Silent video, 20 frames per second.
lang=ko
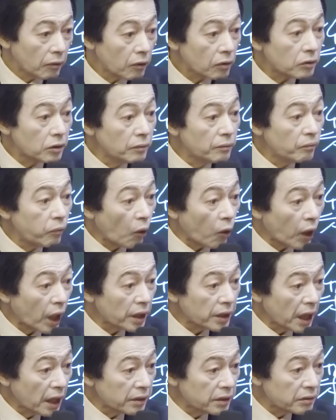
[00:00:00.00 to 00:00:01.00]
그금
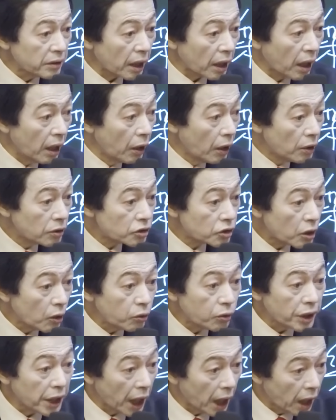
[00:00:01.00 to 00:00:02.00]
보관하는 데가
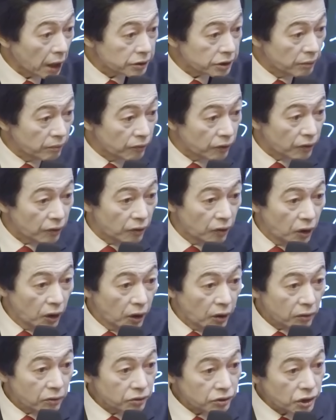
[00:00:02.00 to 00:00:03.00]
저울이야 전부.
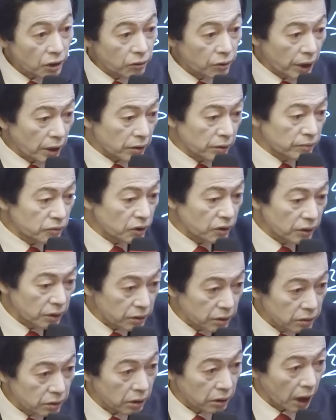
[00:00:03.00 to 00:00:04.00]
그 저울에
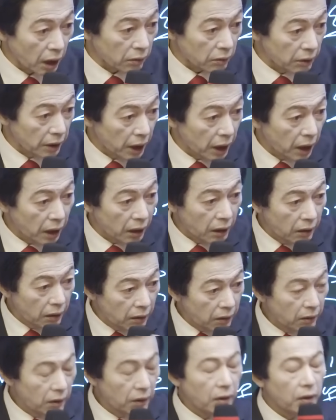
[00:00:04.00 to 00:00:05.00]
금덩이를 넣어놓은 거야.
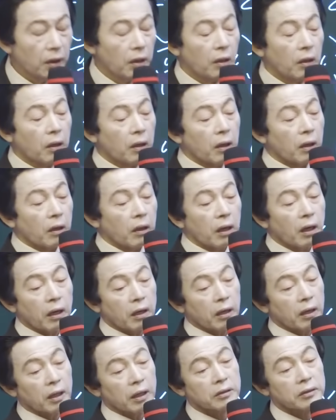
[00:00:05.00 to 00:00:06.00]

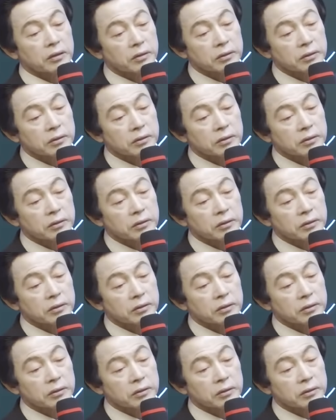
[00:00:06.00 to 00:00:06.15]
아